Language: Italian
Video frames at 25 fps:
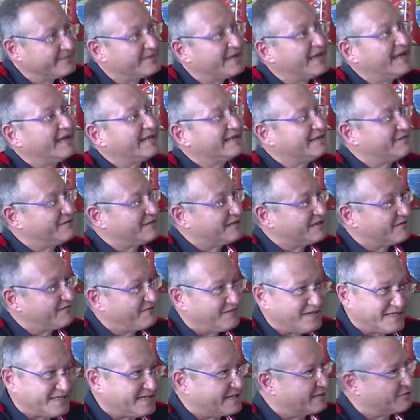e l'attività
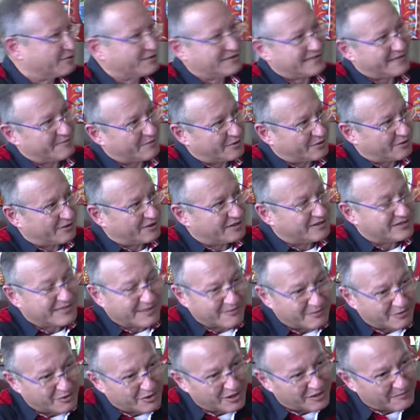fisica non siamo noi,
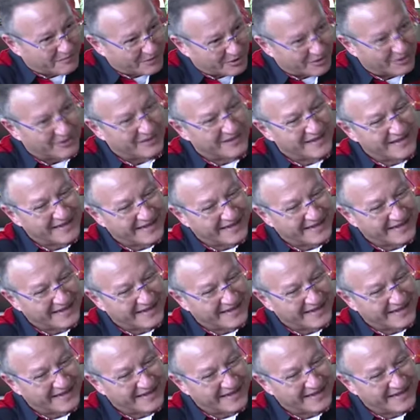siamo noi però